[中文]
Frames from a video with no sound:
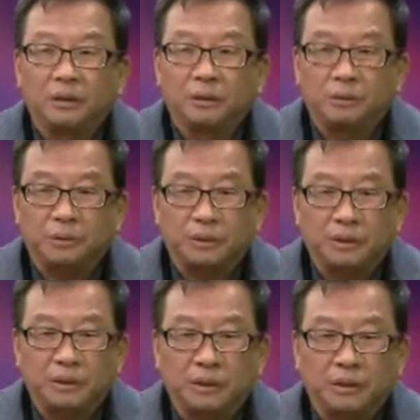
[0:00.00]
我觉
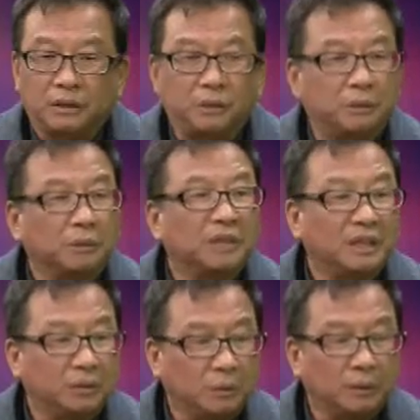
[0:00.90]
得这是举足
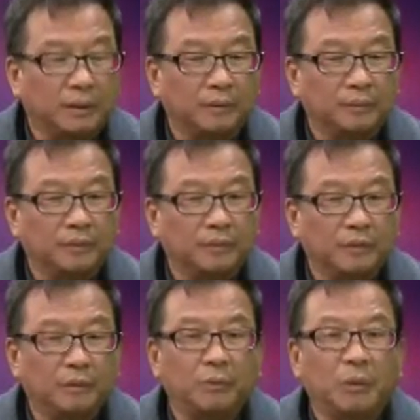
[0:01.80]
轻重的，
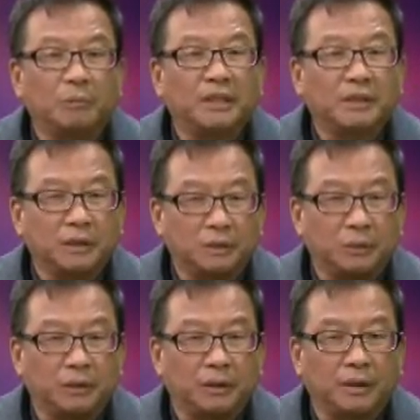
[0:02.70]
因为我们的生
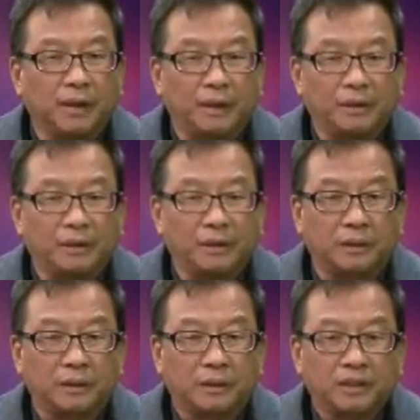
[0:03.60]
活已经开始
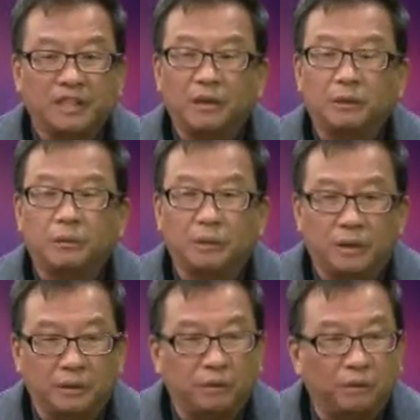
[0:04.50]
进入
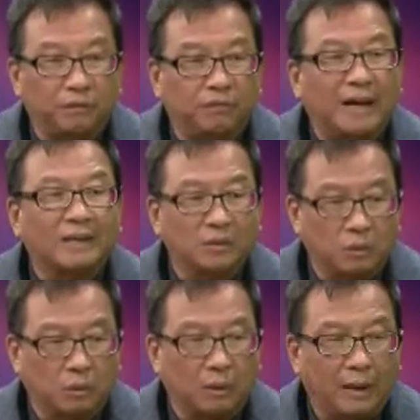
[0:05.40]
到一种繁
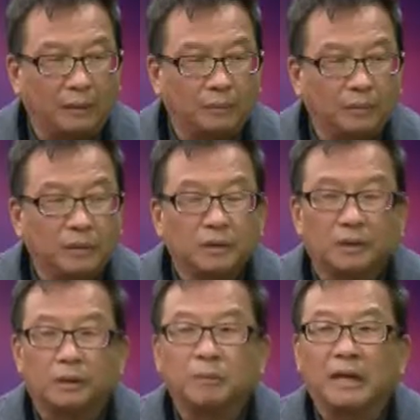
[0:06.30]
琐化，
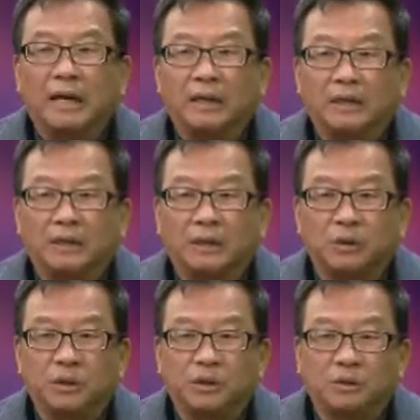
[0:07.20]
人们开始在
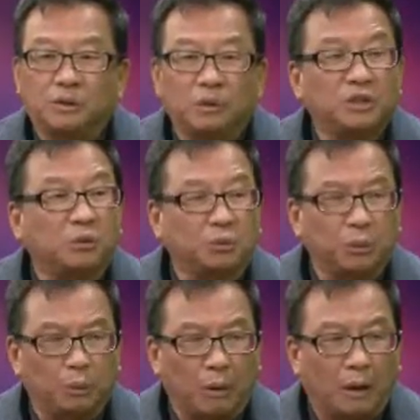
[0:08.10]
追求着一种
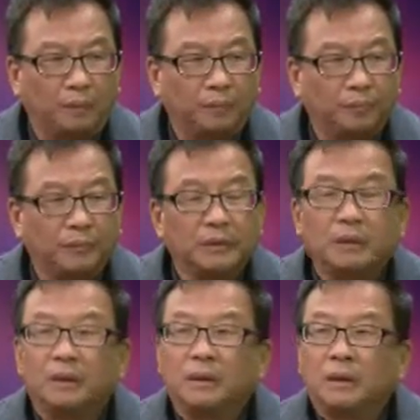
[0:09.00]
欲望。
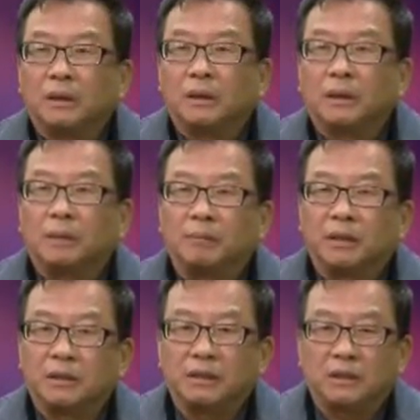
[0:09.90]
那么
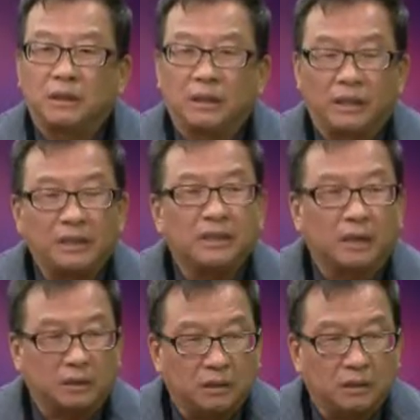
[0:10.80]
自己的理
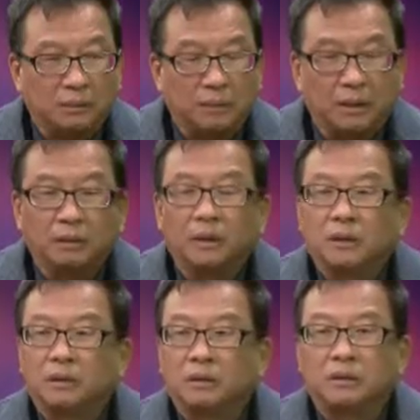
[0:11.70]
想是什么？
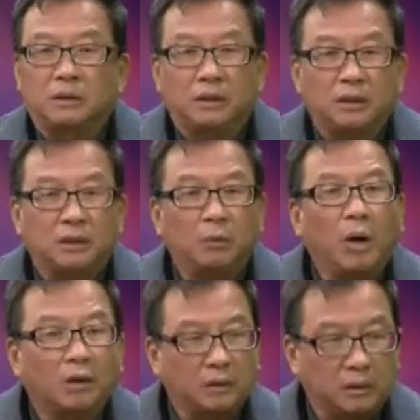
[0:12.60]
自己的希
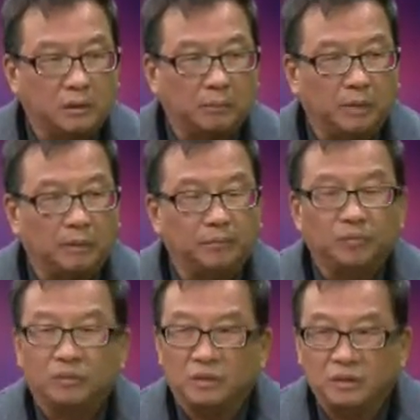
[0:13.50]
望是什么？
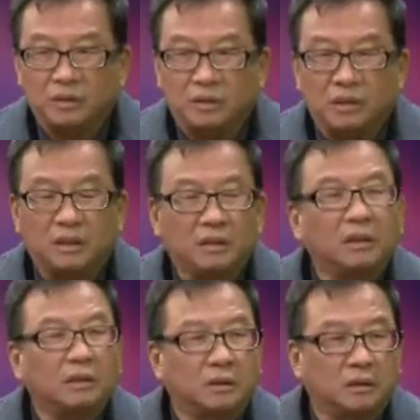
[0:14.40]
自己的
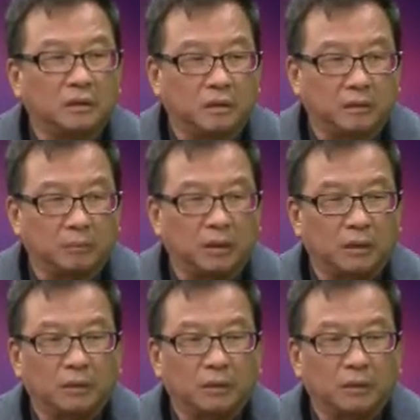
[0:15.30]
个性是什么？